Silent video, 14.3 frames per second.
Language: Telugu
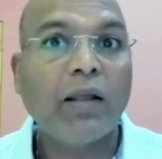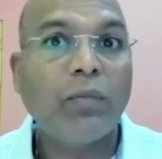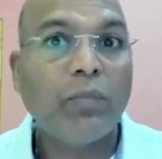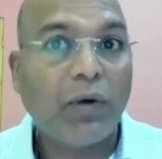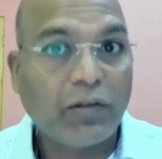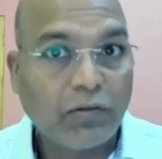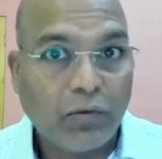
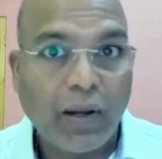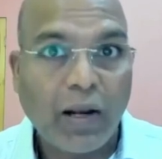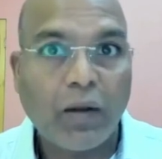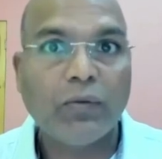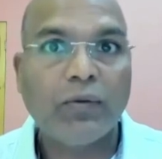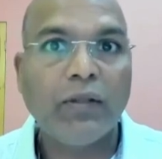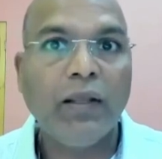పార్టీకి మస్తు
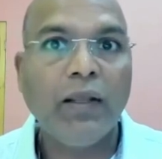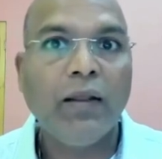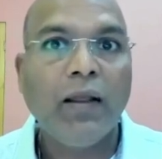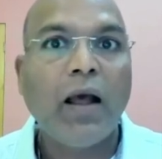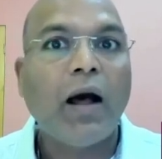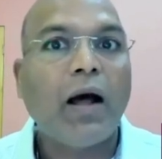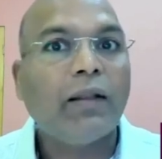బలం ఉంది
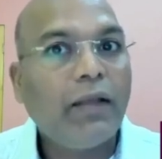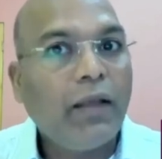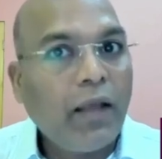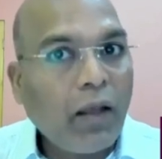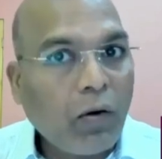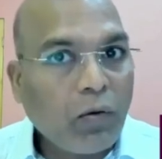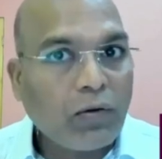అది
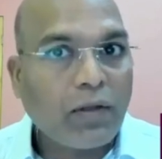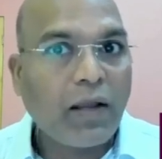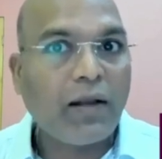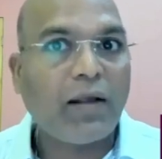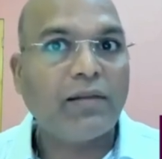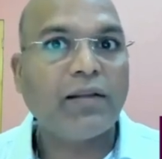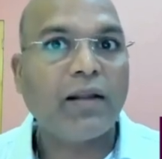ఏ
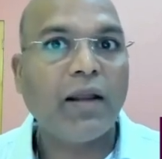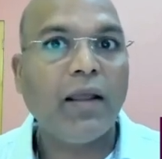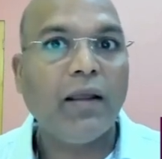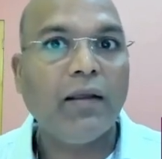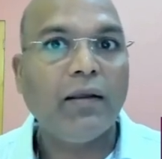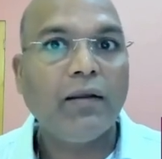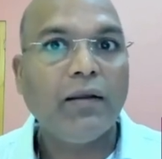రోజైనా
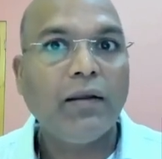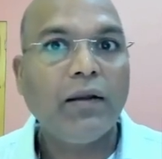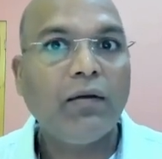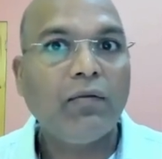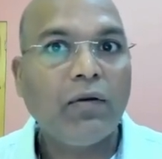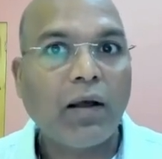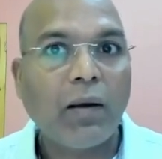సరే
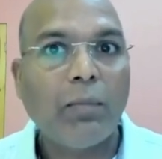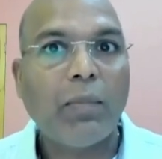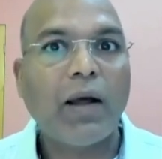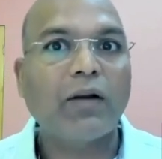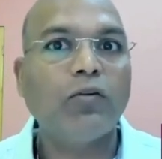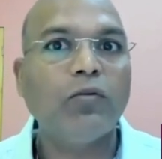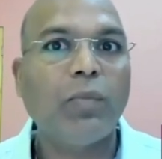ఇట్ విల్
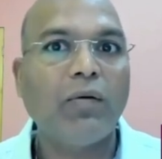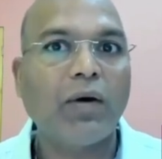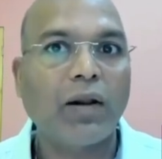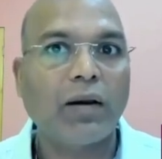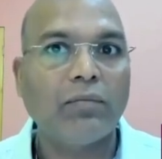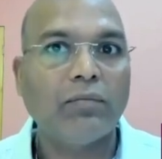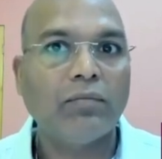కమ్ బ్యాక్ టు
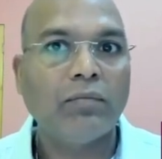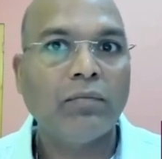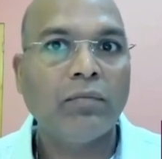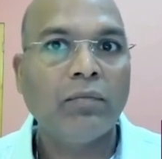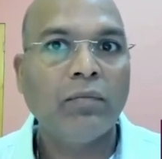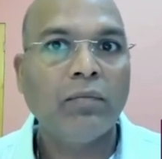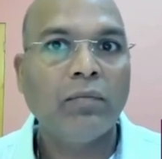పవర్
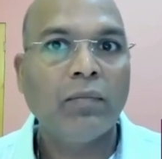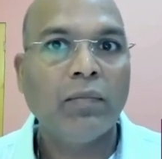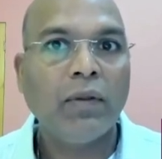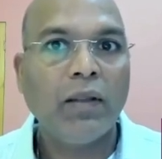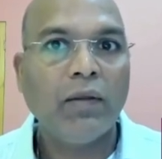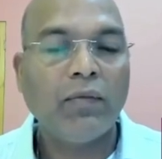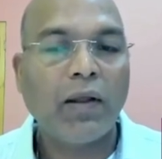
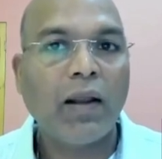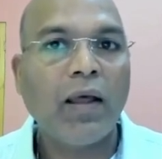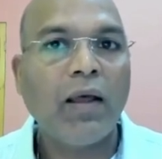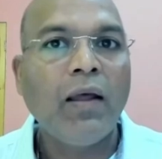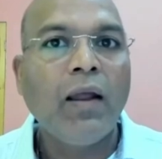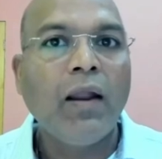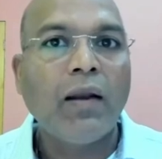ఇవాళ
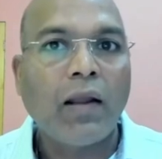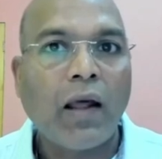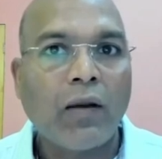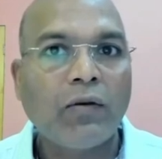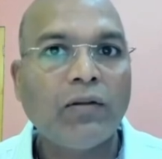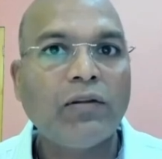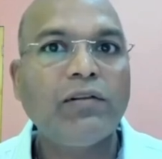
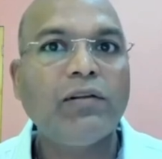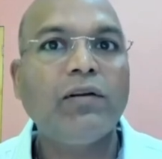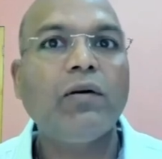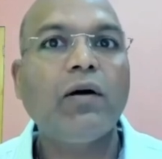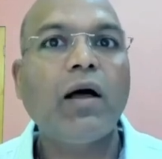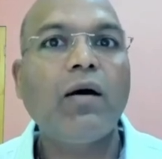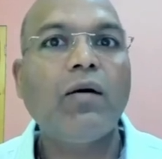నాలుగు వందల
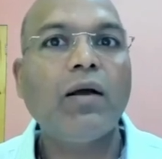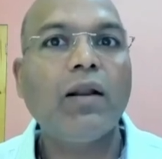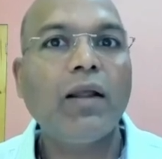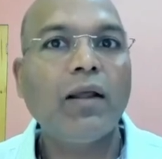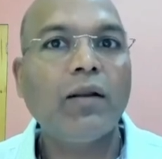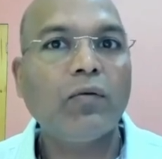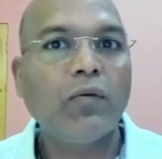సీట్లు
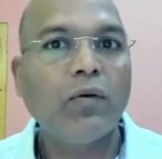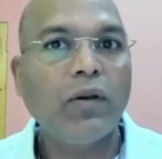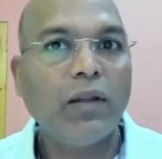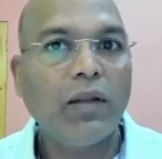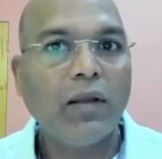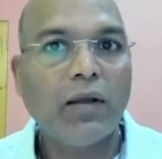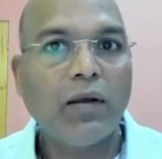కావాలి
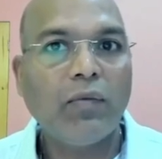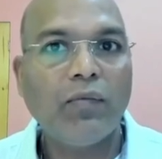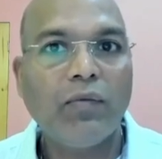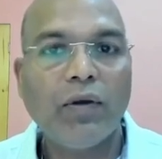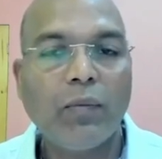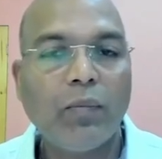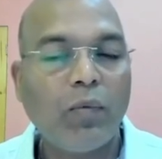అనుకొని ఇంకా